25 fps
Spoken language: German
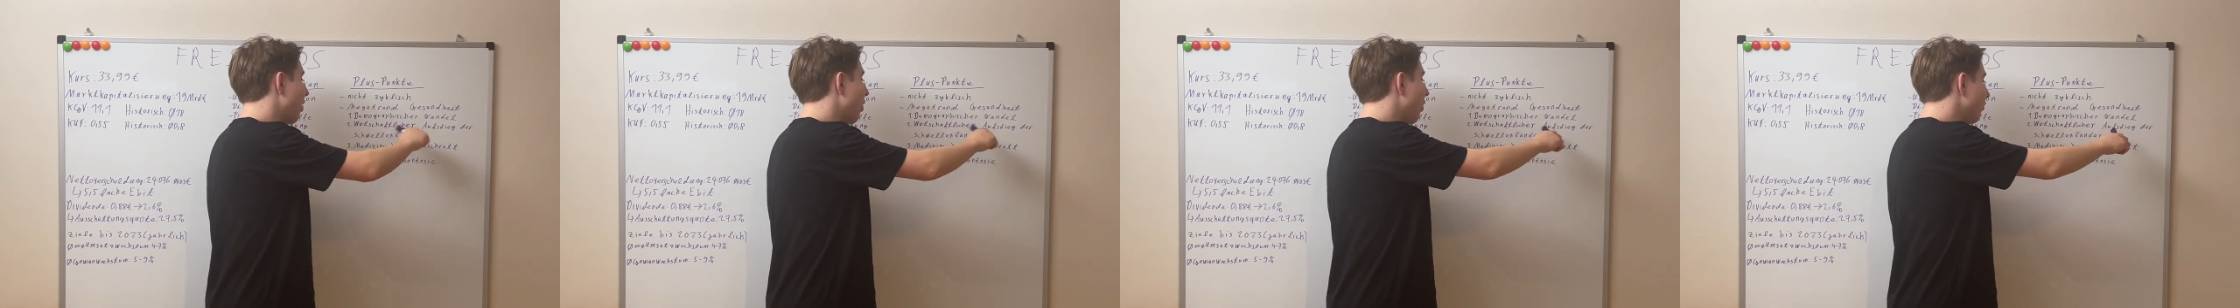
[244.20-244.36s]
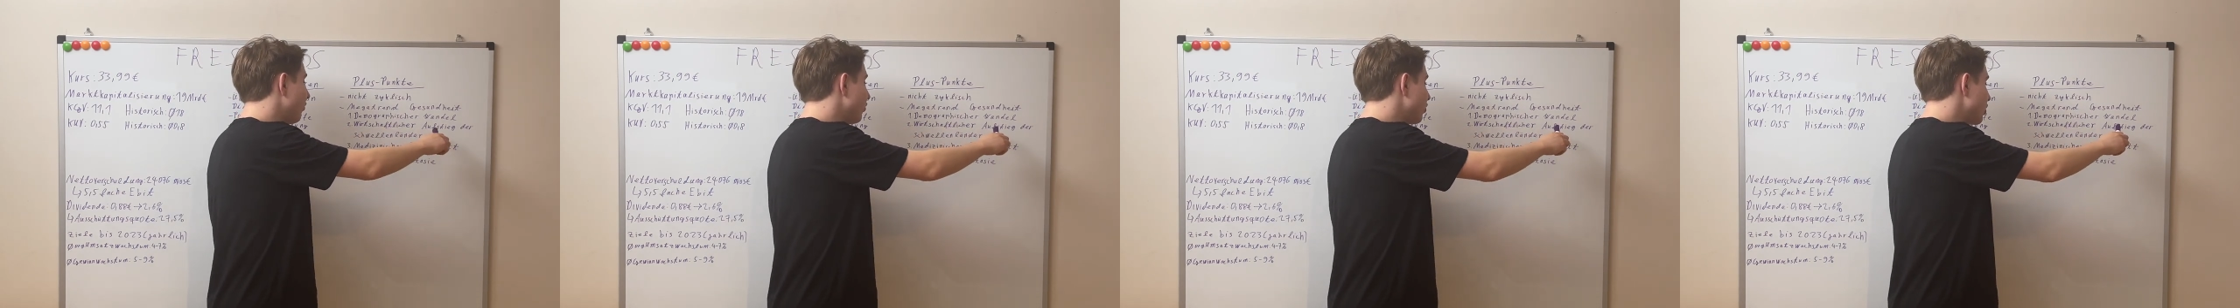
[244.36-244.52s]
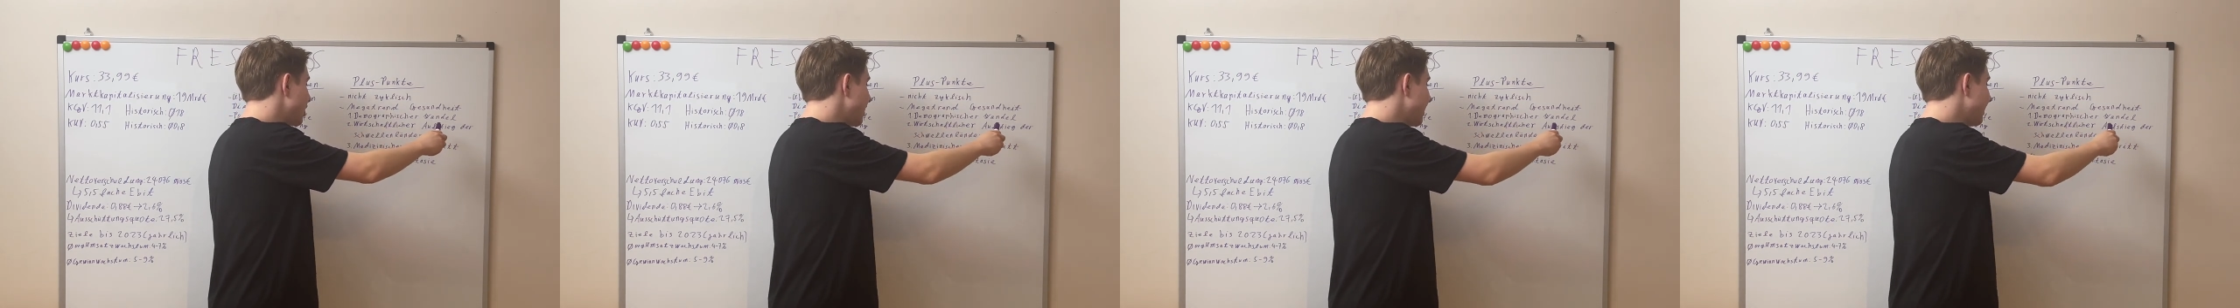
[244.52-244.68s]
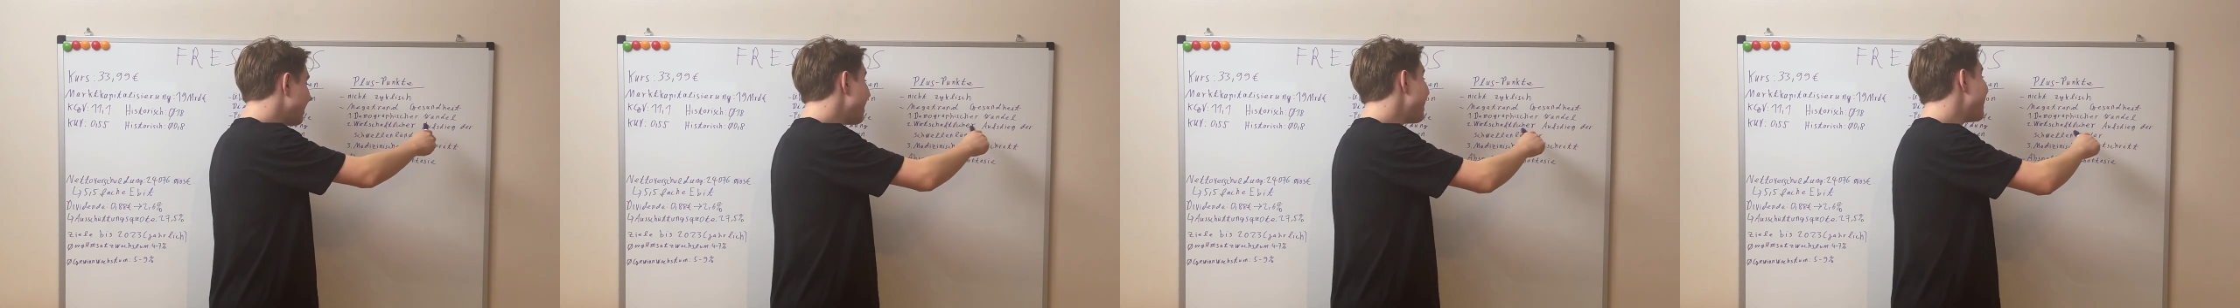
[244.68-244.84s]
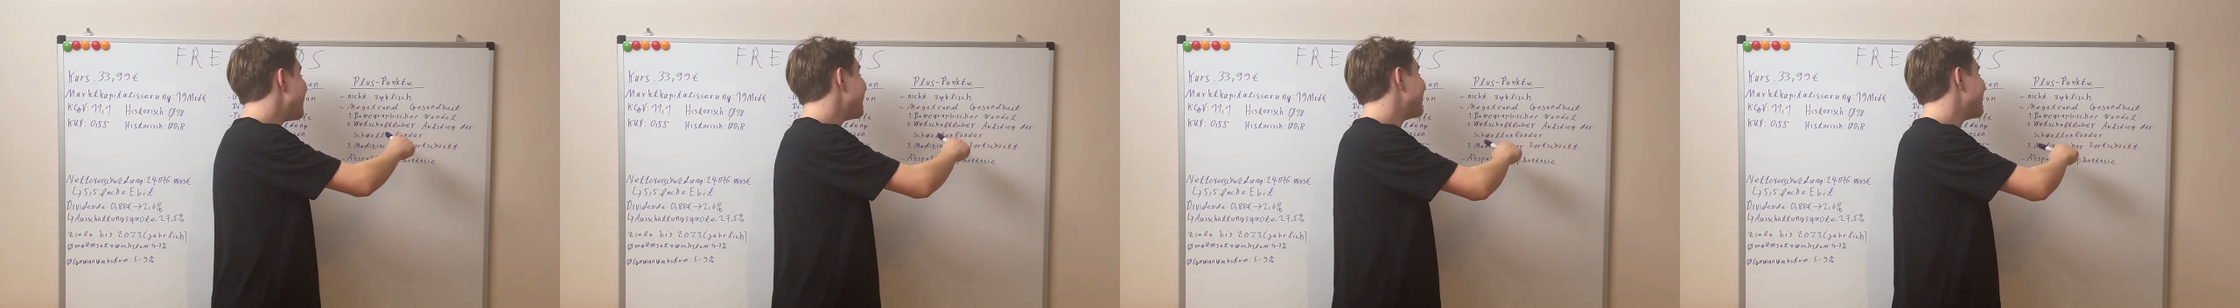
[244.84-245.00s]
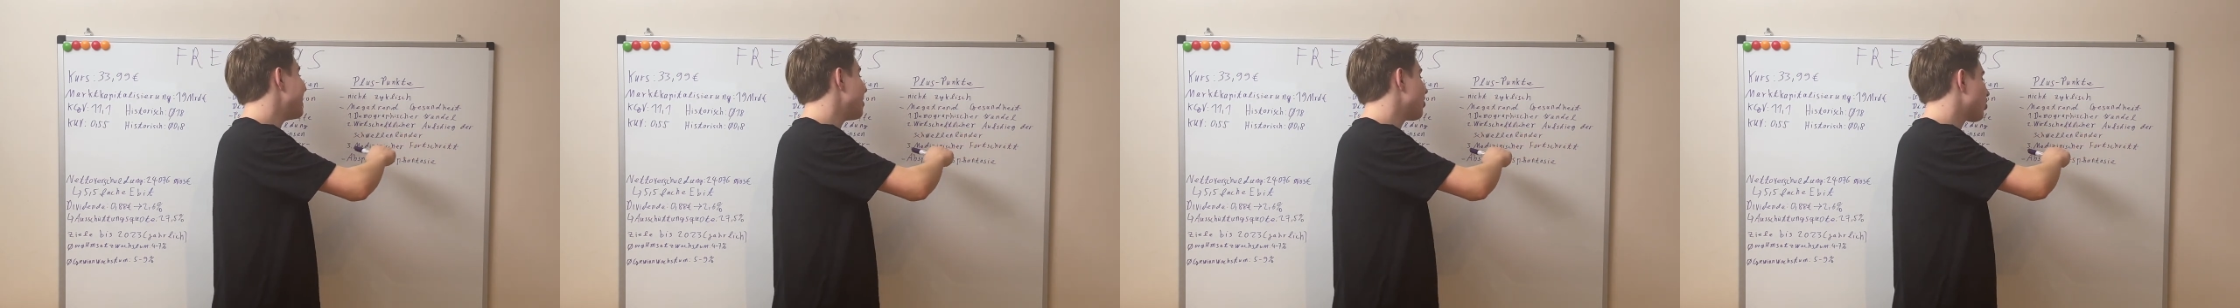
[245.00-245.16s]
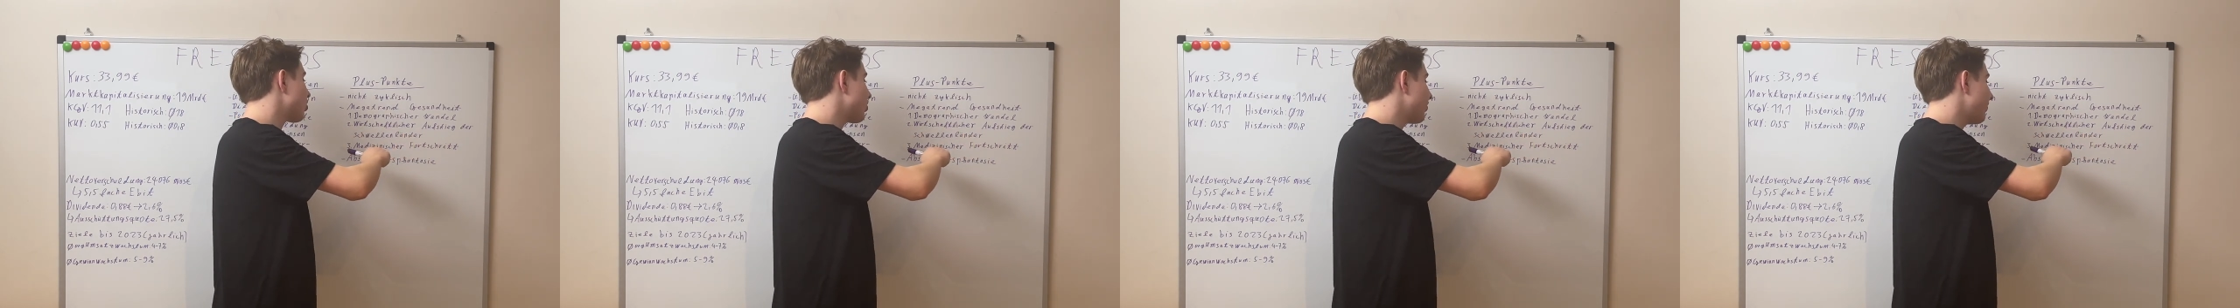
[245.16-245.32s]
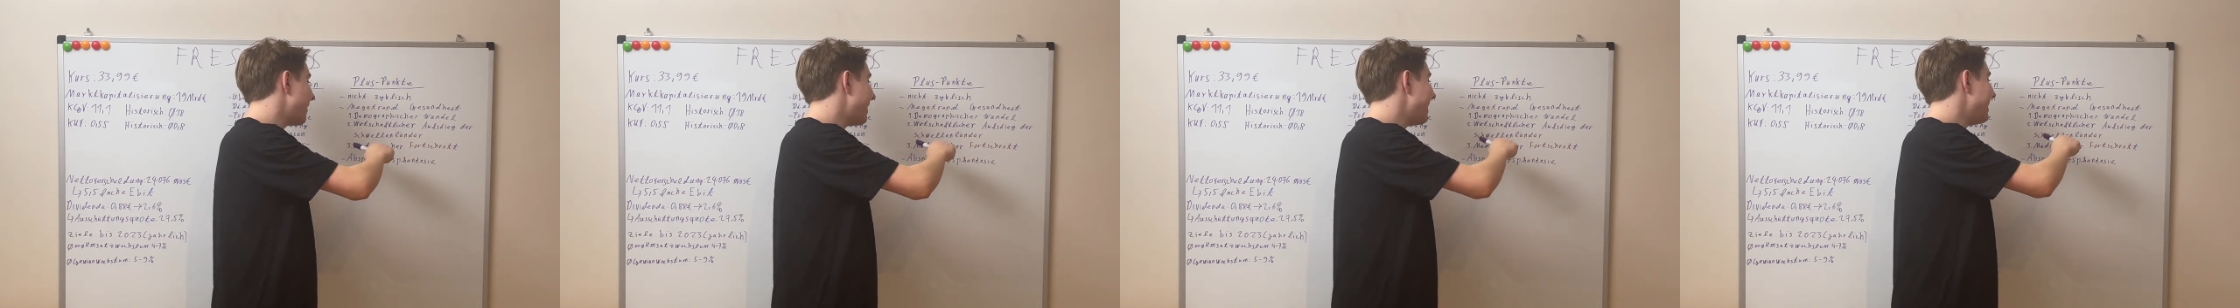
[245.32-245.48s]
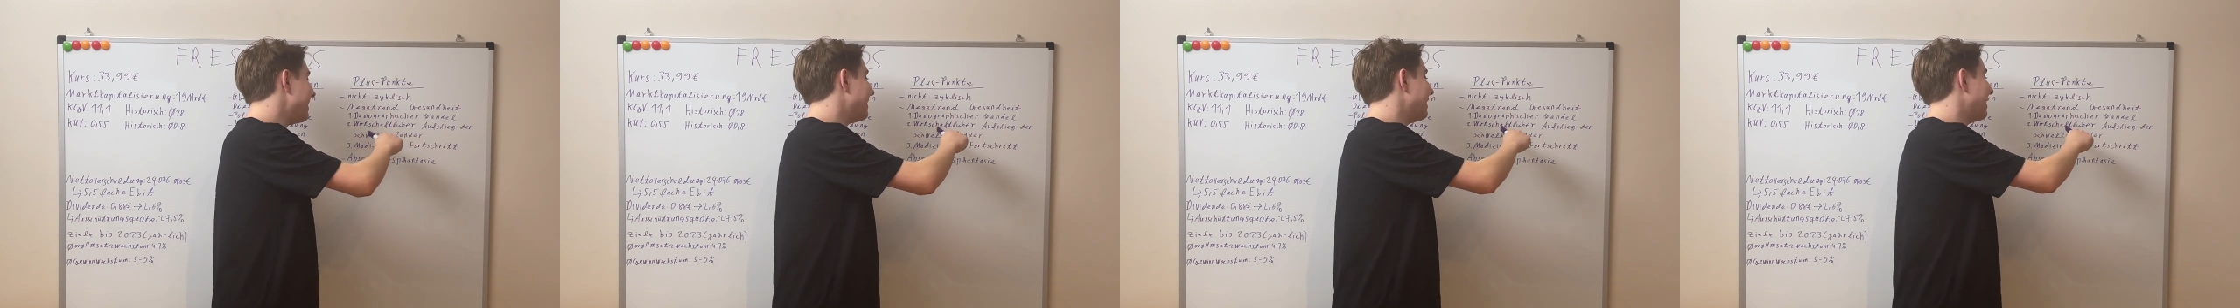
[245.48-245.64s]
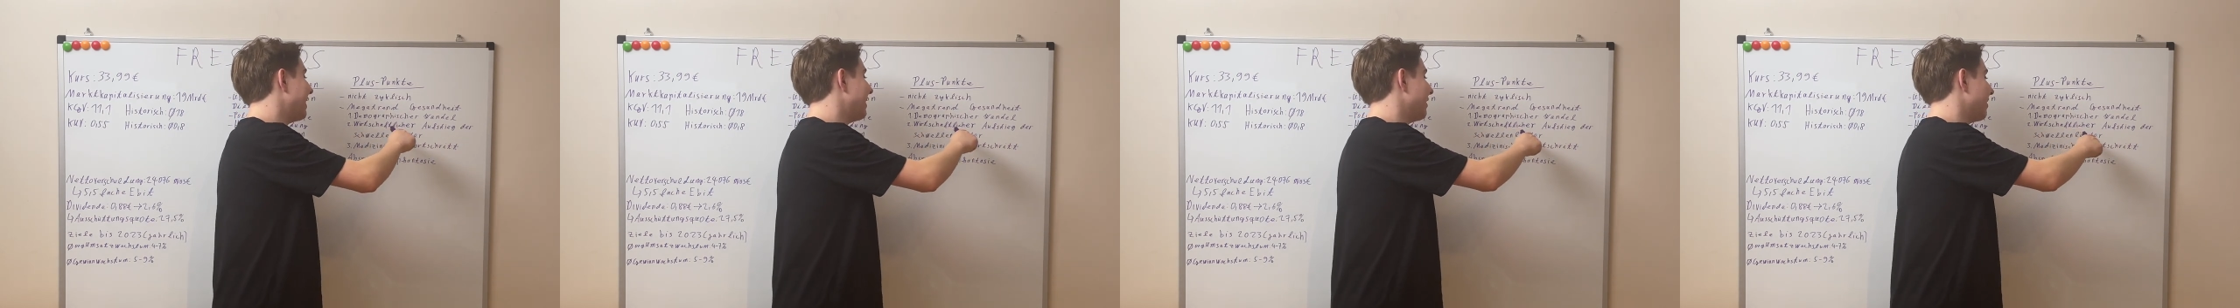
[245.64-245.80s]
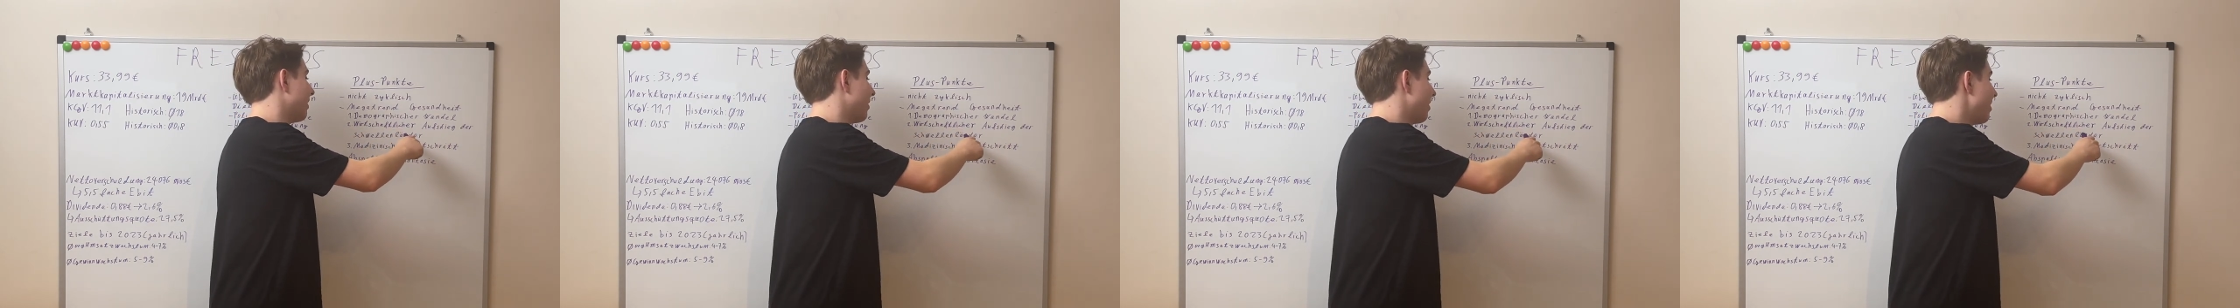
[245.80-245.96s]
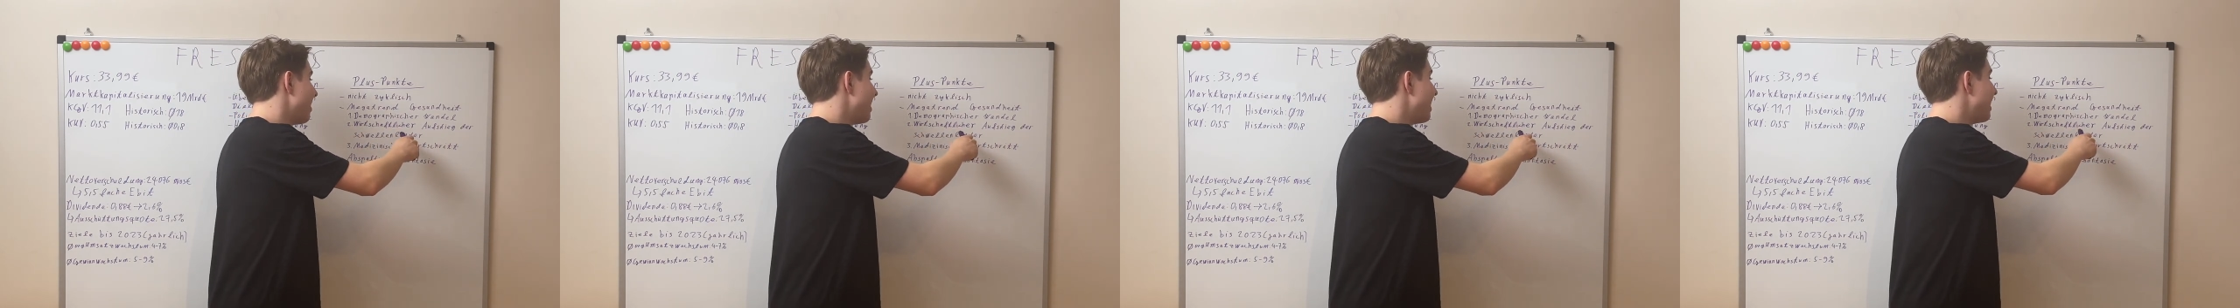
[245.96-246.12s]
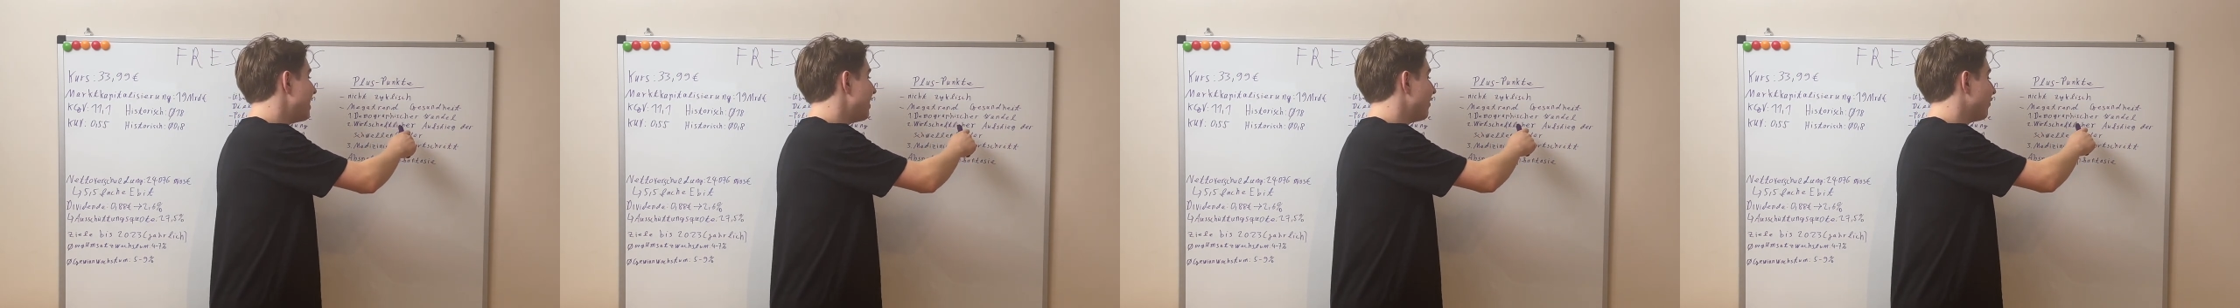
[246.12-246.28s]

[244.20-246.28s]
Aufstieg der Schwellenländer.